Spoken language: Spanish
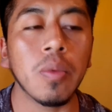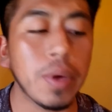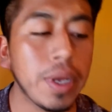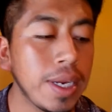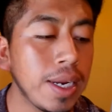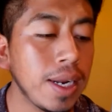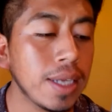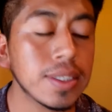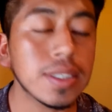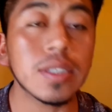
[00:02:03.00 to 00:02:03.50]
ven
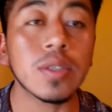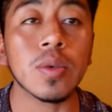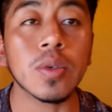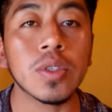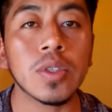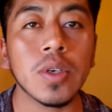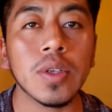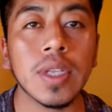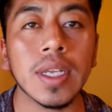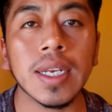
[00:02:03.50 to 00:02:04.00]
en las
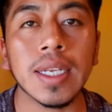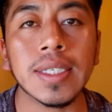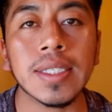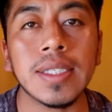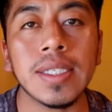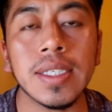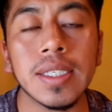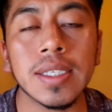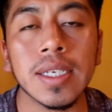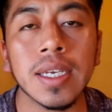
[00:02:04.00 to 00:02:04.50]
instrucciones les
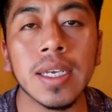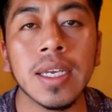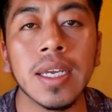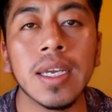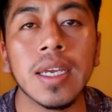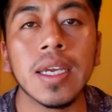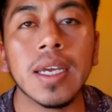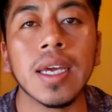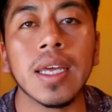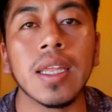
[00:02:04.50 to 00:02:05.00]
dice
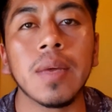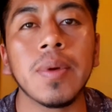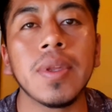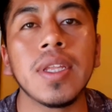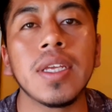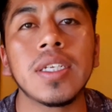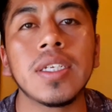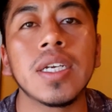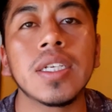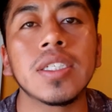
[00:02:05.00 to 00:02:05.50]
que deben
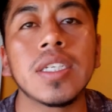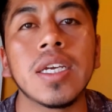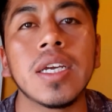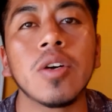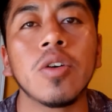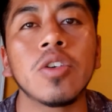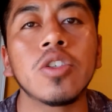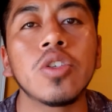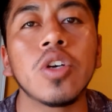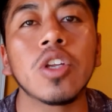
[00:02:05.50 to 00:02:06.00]
de echarse
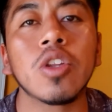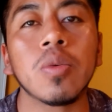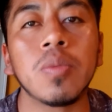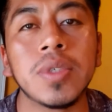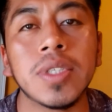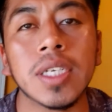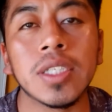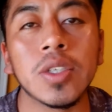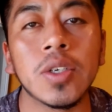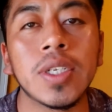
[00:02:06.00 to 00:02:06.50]
8
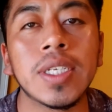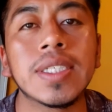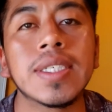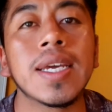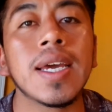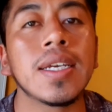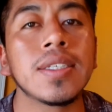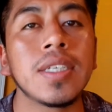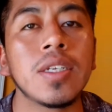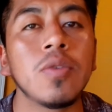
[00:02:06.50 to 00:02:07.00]
atomizaciones
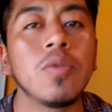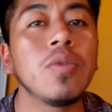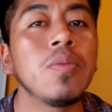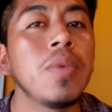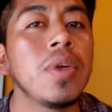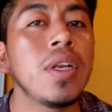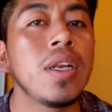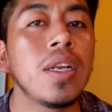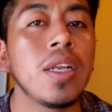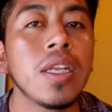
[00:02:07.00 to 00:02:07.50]
que hacen un
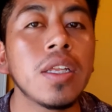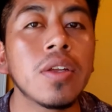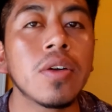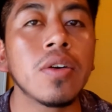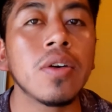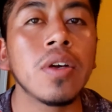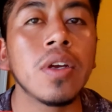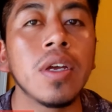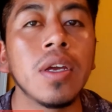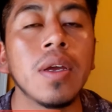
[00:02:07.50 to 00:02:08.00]

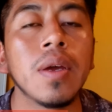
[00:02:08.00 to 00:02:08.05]
mililitro